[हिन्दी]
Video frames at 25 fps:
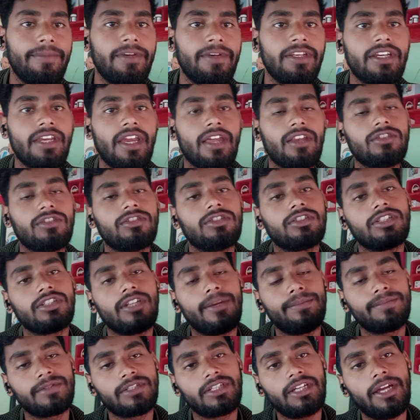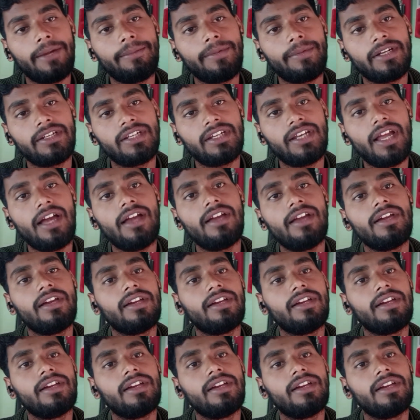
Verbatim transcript: नहीं किया तो सब्सक्राइब करना